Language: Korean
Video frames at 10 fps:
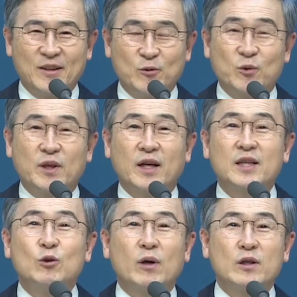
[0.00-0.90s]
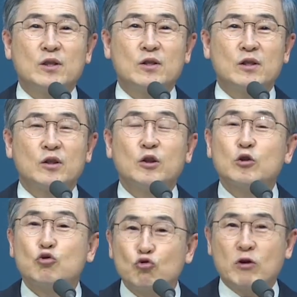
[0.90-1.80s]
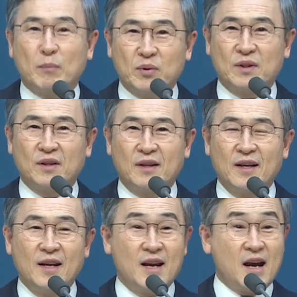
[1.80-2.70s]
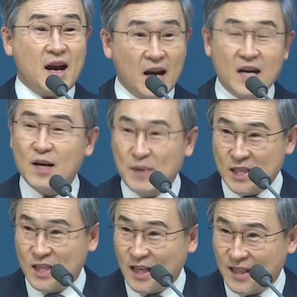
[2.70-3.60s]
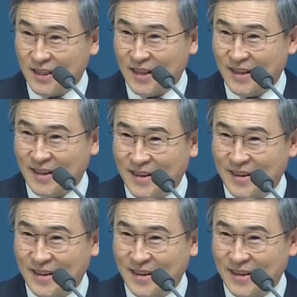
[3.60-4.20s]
우리가 기도하는 그 순간부터 하나님의 시간이다.